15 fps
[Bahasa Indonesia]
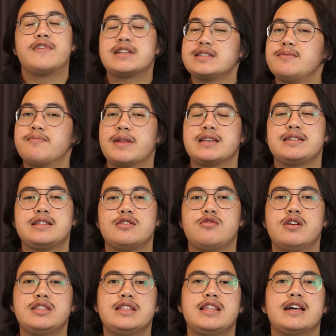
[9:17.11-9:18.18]
First impression
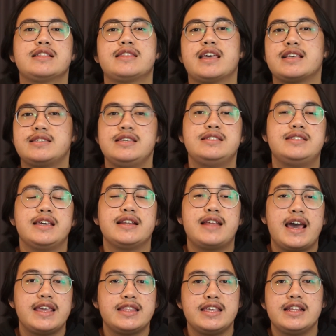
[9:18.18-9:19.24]
gue tentang Taxi
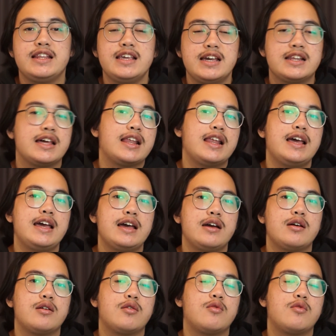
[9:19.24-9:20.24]
Jedi ini adalah